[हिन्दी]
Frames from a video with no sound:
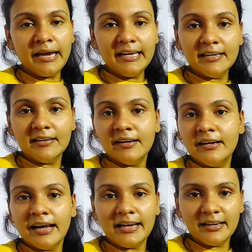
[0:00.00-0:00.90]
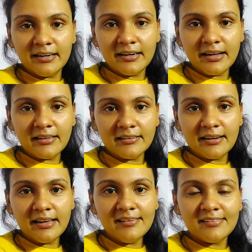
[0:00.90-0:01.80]
एट हंड्रेड नाइन हंड्रेड आ जा
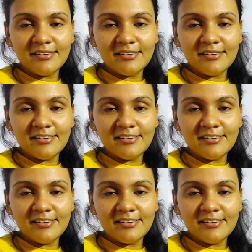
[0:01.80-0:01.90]
रहा है